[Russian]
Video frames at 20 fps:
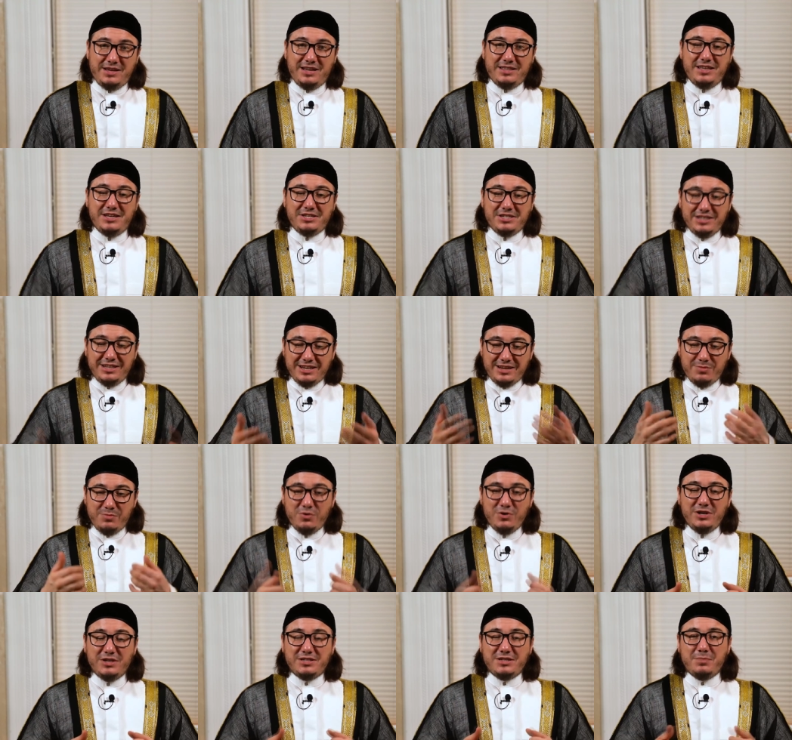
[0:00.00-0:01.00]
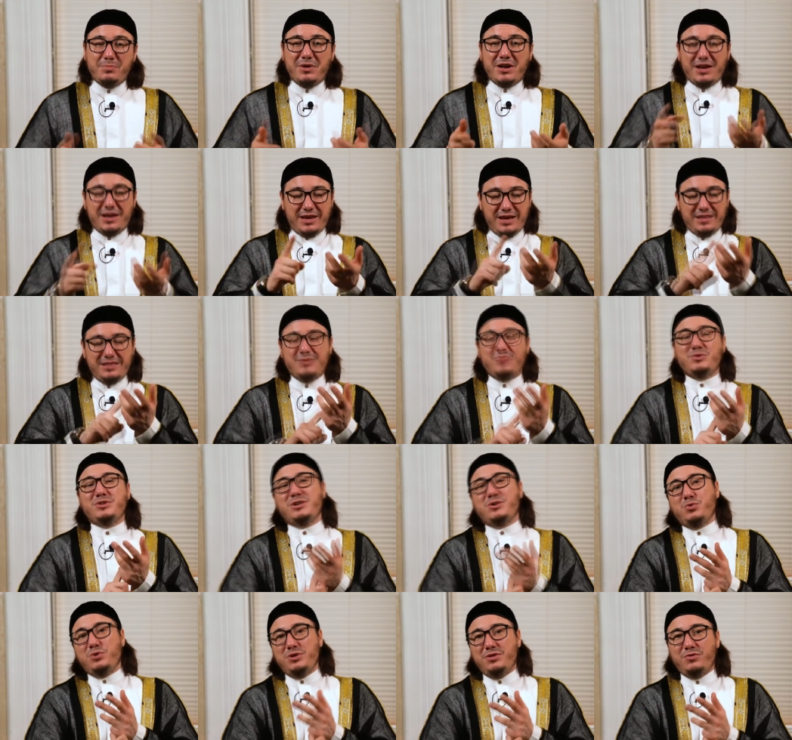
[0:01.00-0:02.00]
Когда человек молится, баракат ему
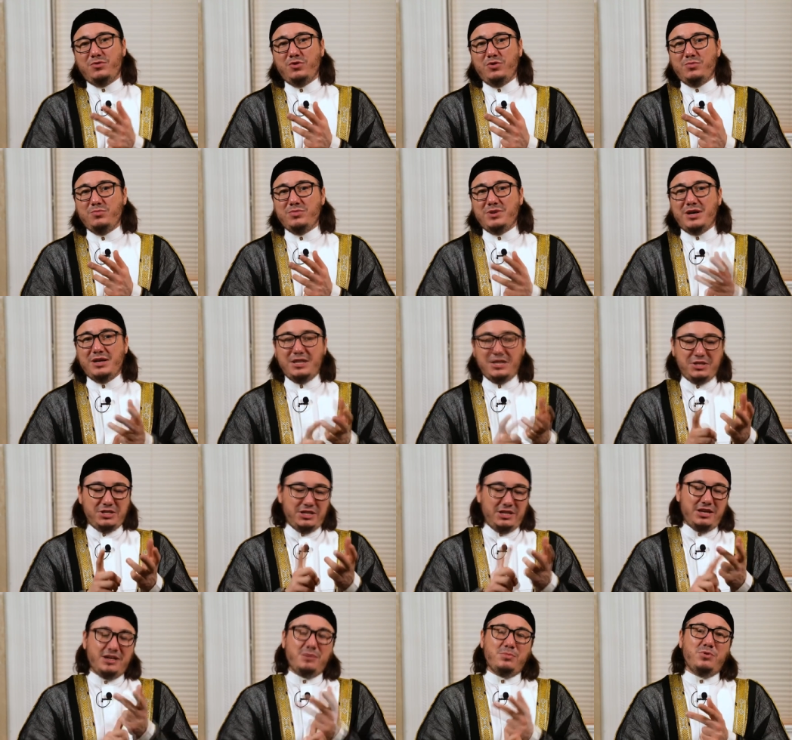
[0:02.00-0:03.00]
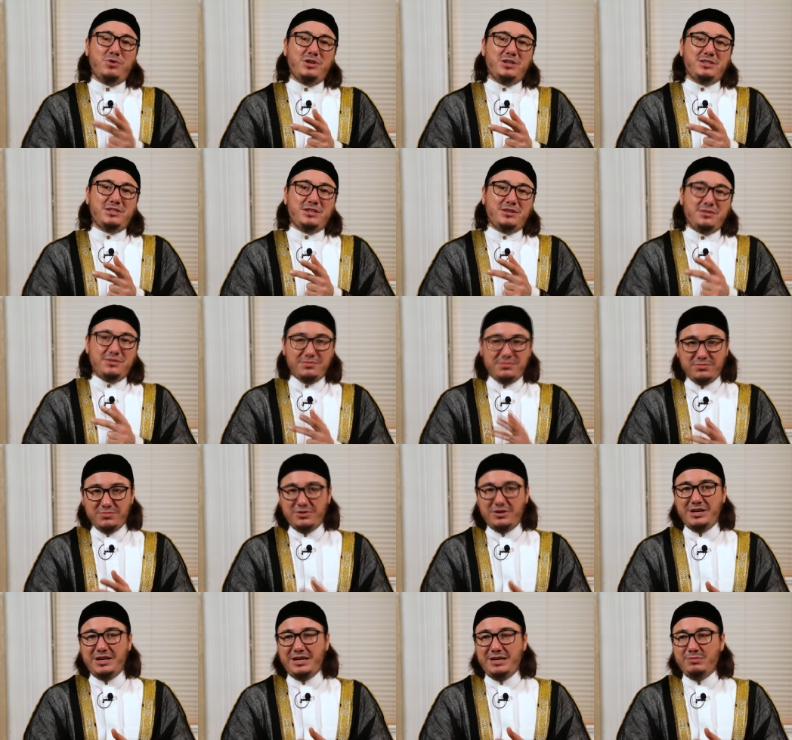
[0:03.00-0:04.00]
заходит в дом. Когда человек молится,
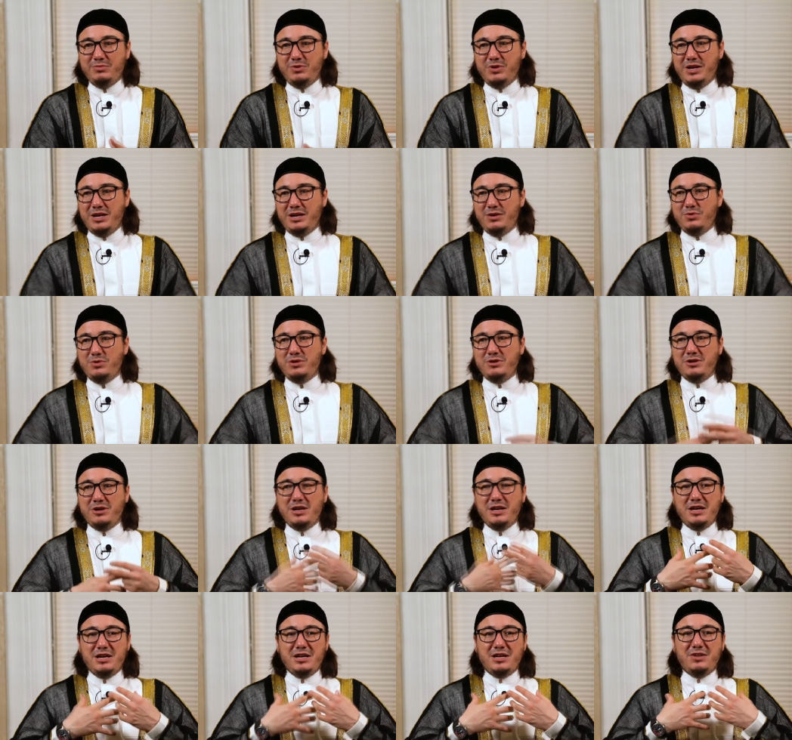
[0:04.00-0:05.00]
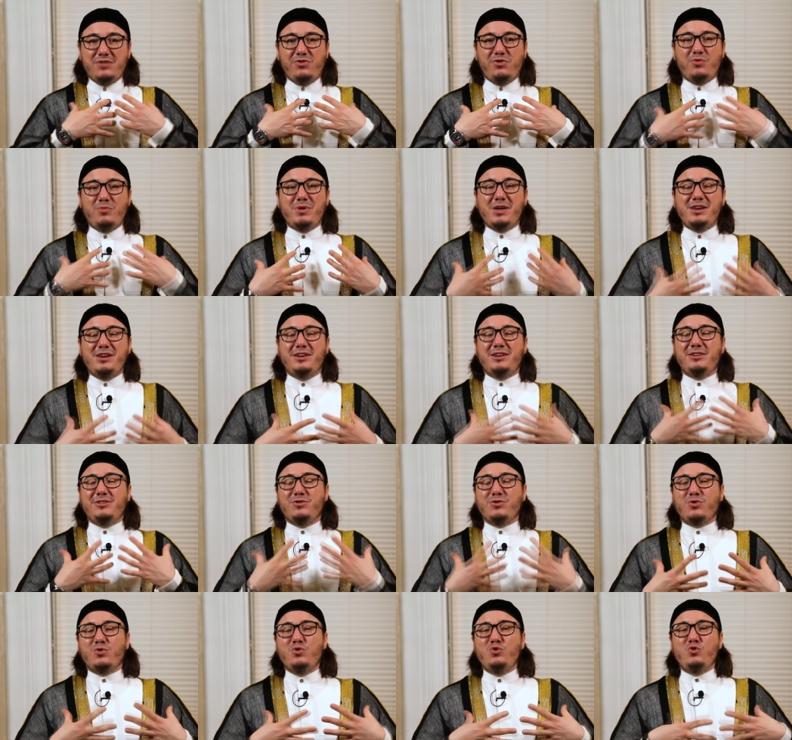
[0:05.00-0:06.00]
алхамдулля, у него
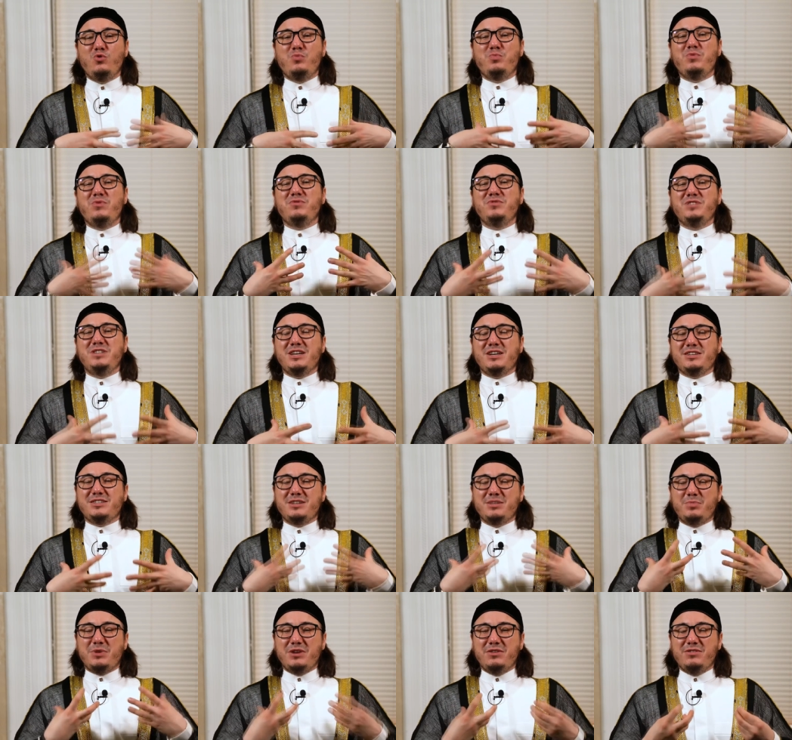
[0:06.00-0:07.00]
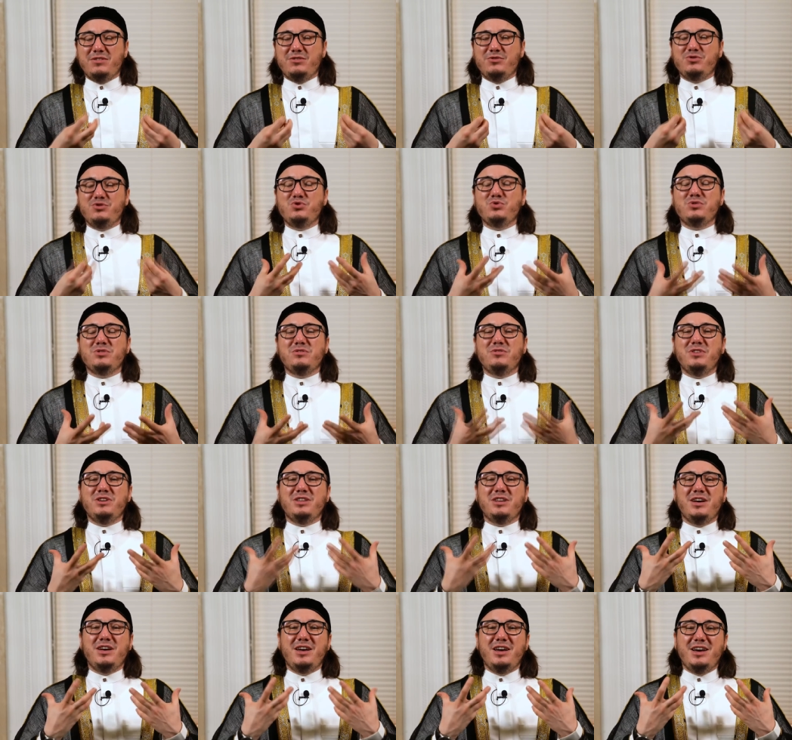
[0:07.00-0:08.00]
القلوب, в сердце он
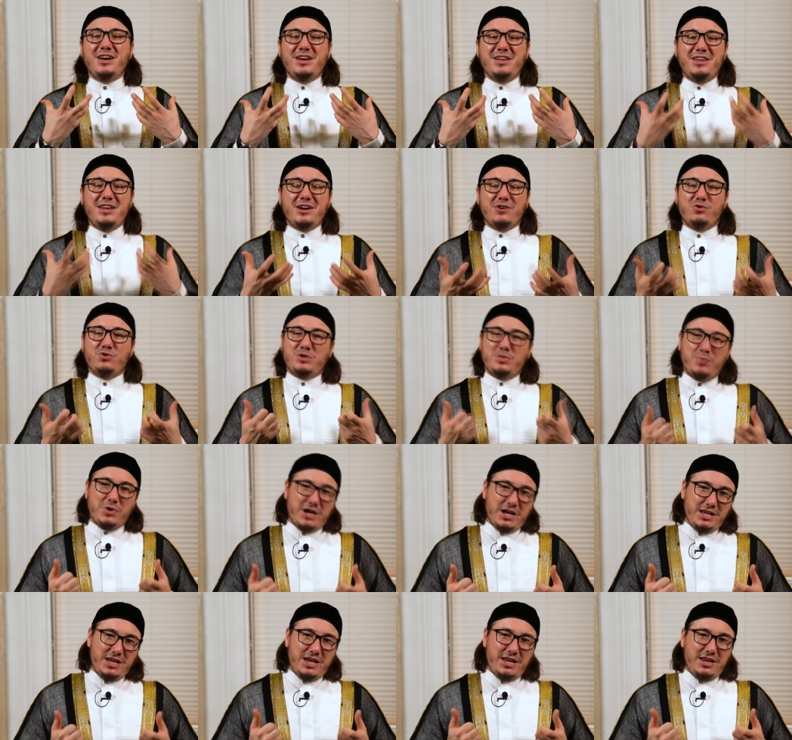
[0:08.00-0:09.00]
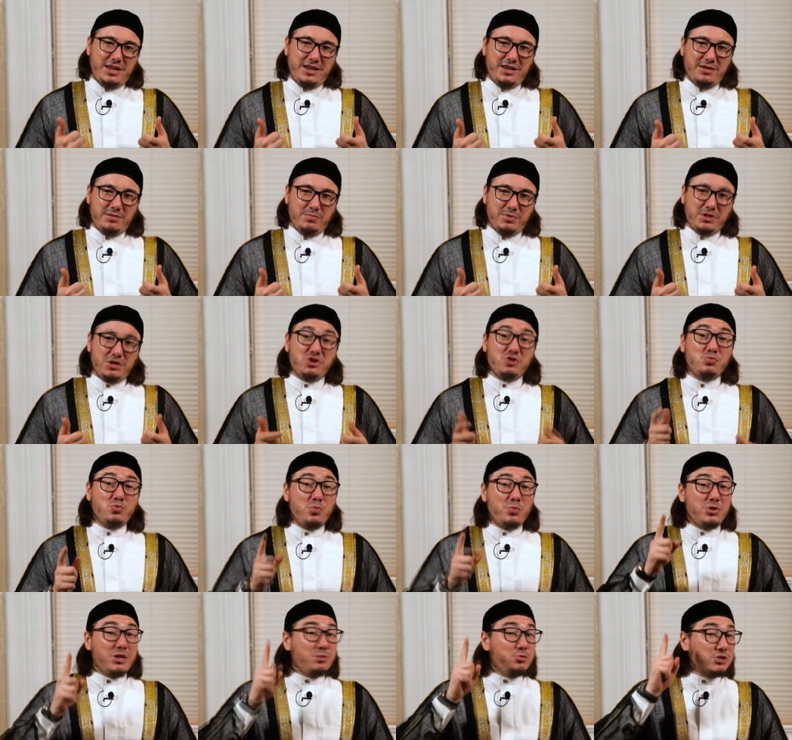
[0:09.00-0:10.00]
чувствует некое успокоение.
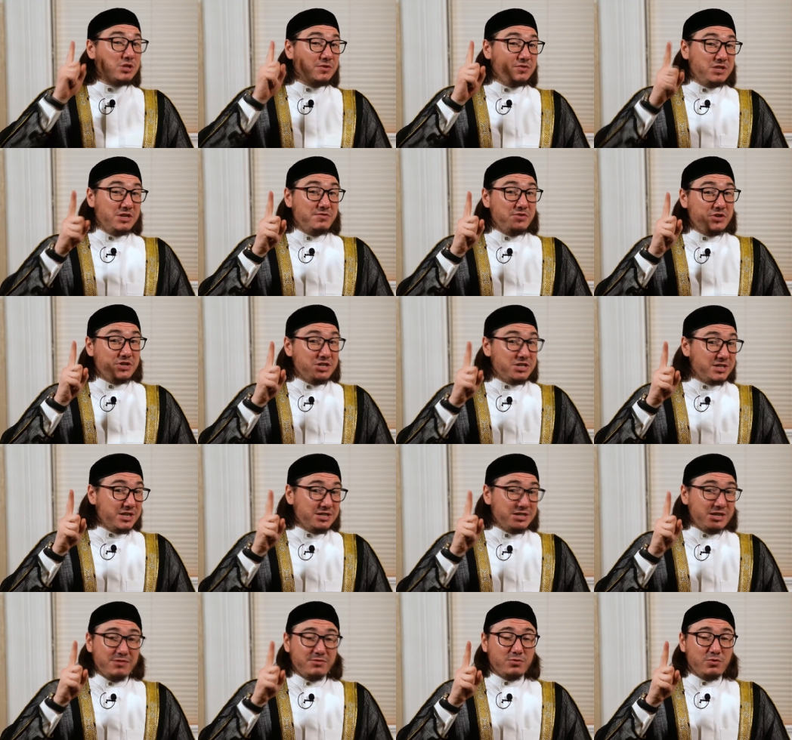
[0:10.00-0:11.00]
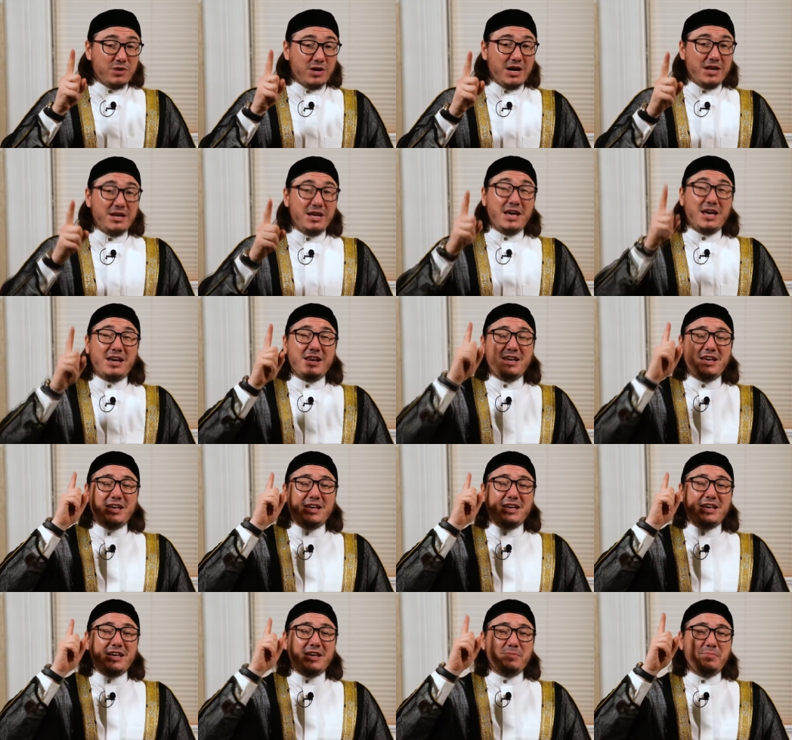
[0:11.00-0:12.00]
Почему? Потому что Всевышний сказал в Коране
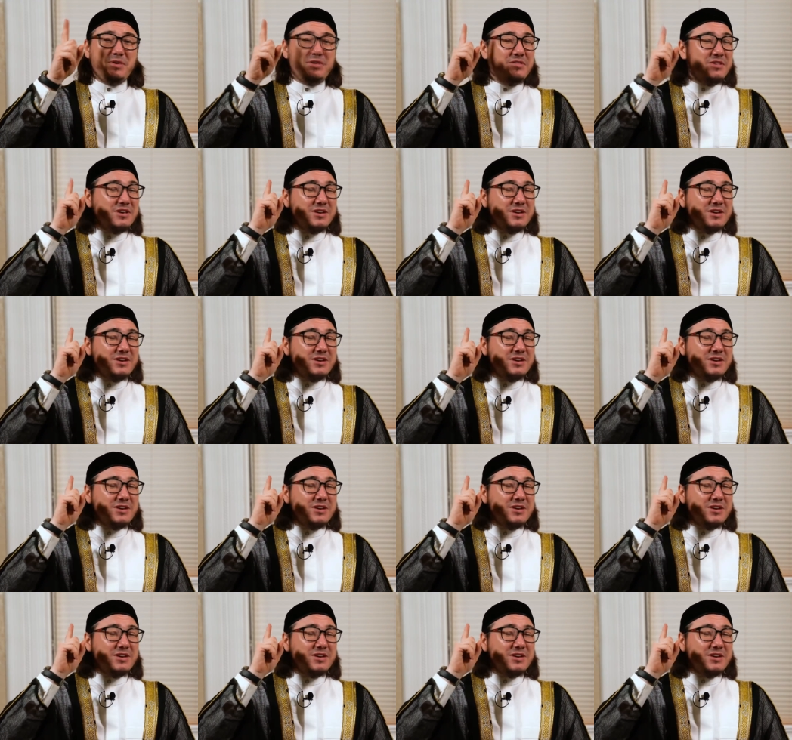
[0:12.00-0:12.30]
«Аля би